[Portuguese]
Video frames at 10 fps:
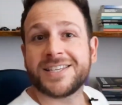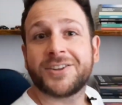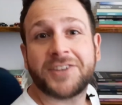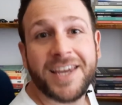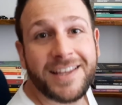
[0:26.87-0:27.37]
Se
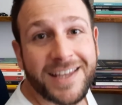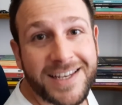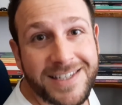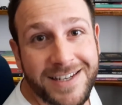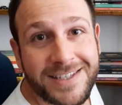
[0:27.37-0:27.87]
tu tem
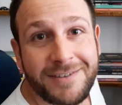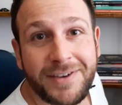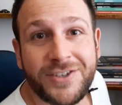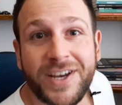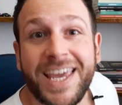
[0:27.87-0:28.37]
interesse nesse
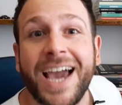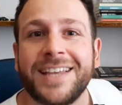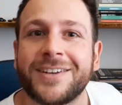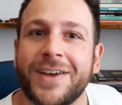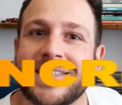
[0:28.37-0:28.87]
vídeo aí,
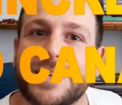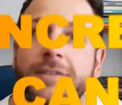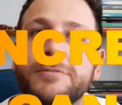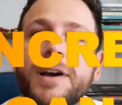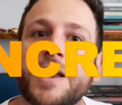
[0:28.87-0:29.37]
ainda não é
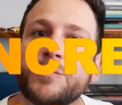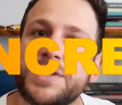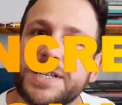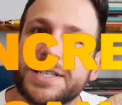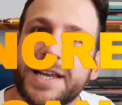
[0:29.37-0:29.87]
inscrito no canal,
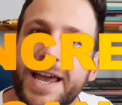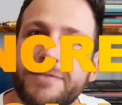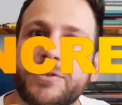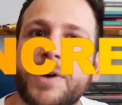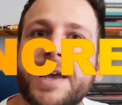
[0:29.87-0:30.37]
te
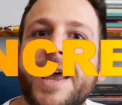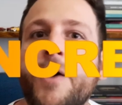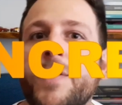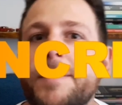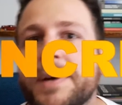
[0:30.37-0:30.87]
inscreve no
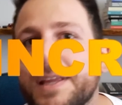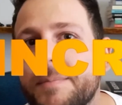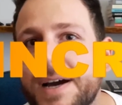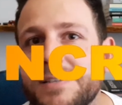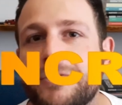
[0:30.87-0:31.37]
canal aí para ter
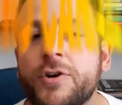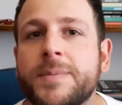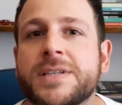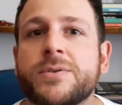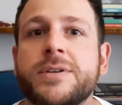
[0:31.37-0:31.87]
mais
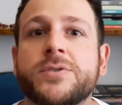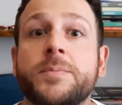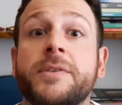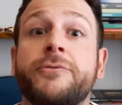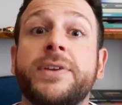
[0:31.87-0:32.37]
informações
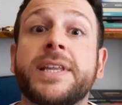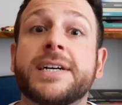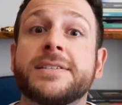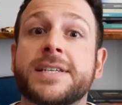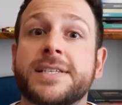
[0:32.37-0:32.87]
sobre
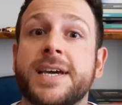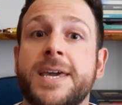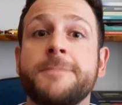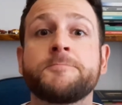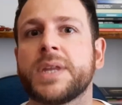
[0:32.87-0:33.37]
finanças
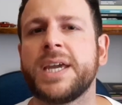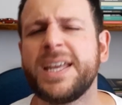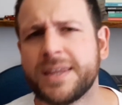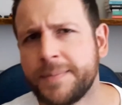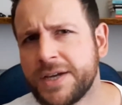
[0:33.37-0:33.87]
aí. E
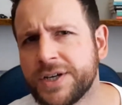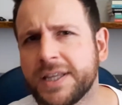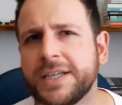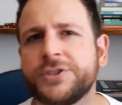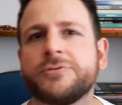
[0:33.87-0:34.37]
também já
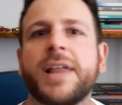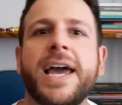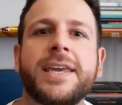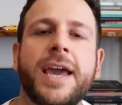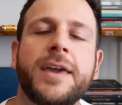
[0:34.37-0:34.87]
deixa um
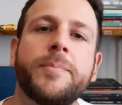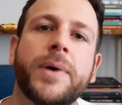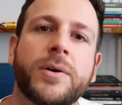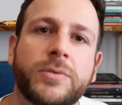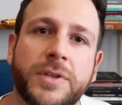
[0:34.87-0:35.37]
like aí
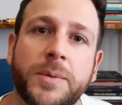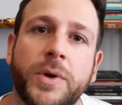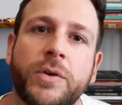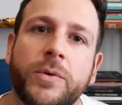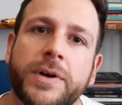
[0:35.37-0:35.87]
para
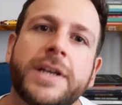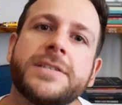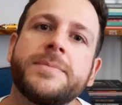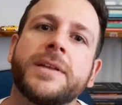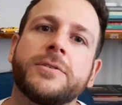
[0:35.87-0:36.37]
contribuir com o
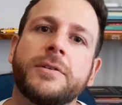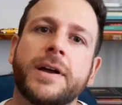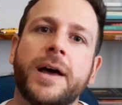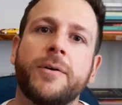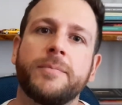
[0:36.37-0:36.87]
crescimento do
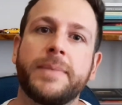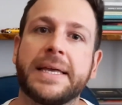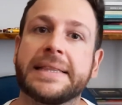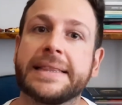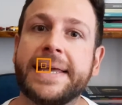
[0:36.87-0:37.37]
canal,
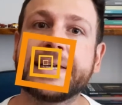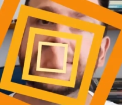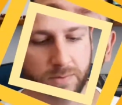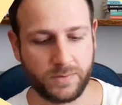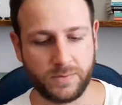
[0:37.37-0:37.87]

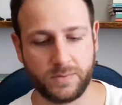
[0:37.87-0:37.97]
beleza?